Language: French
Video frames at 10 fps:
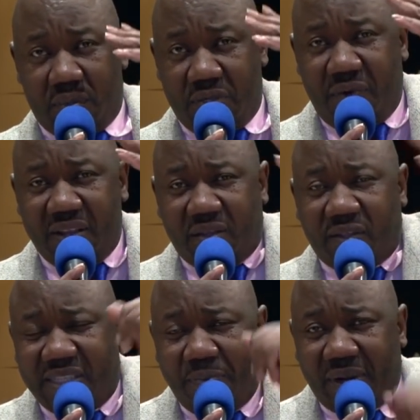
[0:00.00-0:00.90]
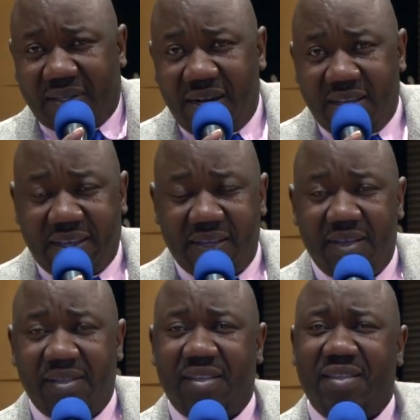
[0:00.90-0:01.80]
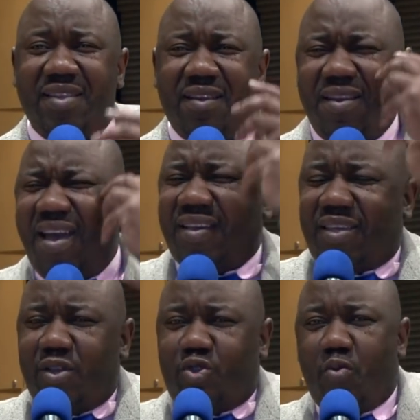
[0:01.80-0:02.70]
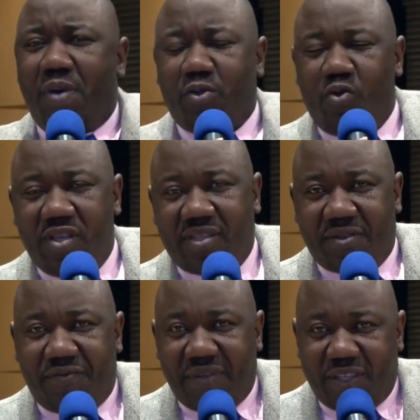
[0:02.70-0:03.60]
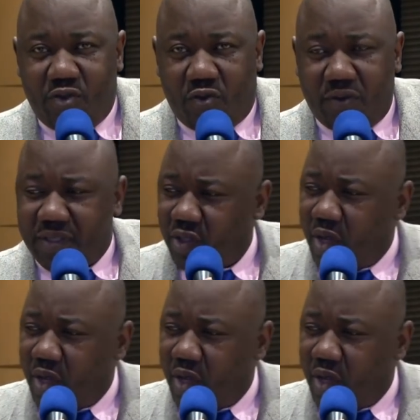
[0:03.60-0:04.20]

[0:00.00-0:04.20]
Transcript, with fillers: il fallait transiter par Calgary et c'est de là que Dieu m'a donné cette vision.